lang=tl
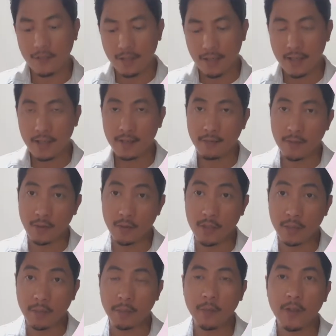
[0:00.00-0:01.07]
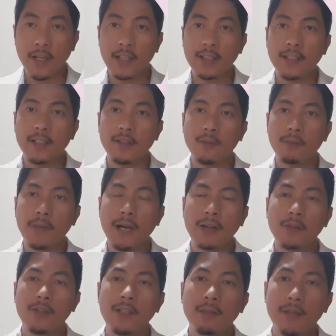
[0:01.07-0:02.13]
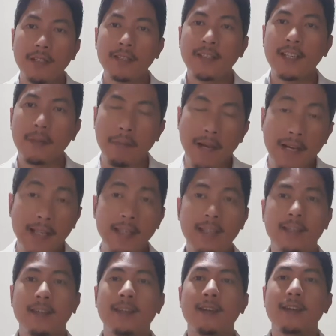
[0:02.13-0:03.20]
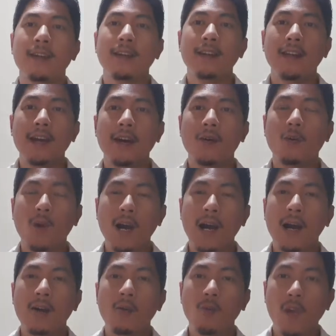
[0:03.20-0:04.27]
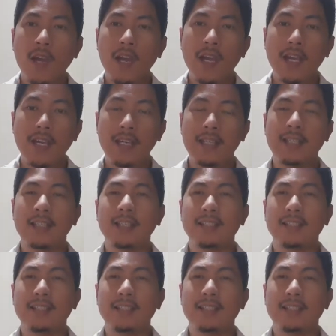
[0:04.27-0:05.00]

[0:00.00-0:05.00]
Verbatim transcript: ang pag-usapan po natin itong bagong labas na naman ng Huawei.